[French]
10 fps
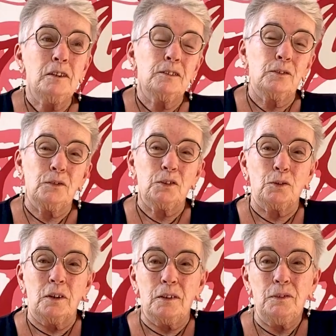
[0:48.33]
Les enfants
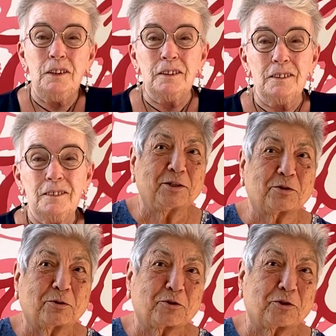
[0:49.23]
sont ravis. Hein. Ils
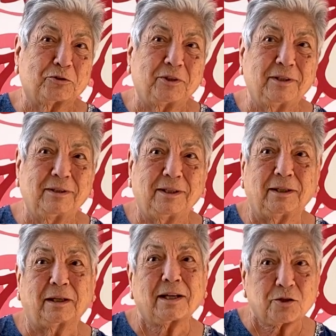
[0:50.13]
sont enchantés
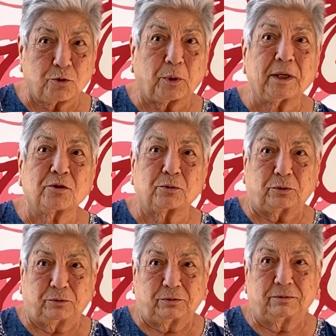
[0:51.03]
et rassurés
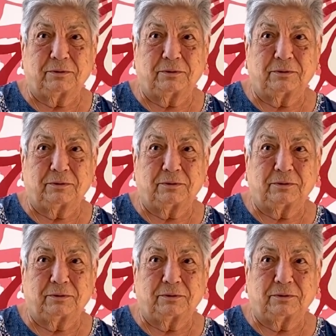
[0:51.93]
surtout.